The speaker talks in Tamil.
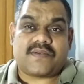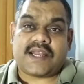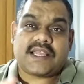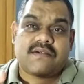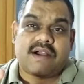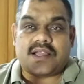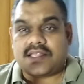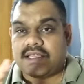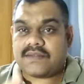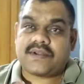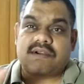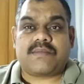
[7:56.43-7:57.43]
விலைக்கு வாங்குறதுக்கு
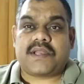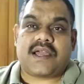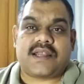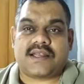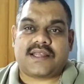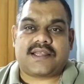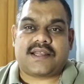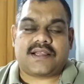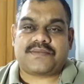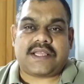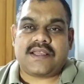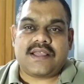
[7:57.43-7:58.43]
இவரோட பெரிய ஆளுங்களாக இருக்கிறாங்க
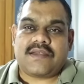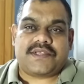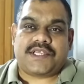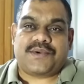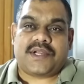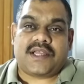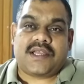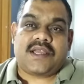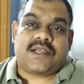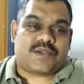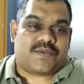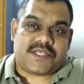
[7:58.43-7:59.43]
விஜயோட
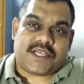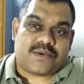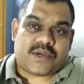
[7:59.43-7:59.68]
ஸோ விஜய் கூட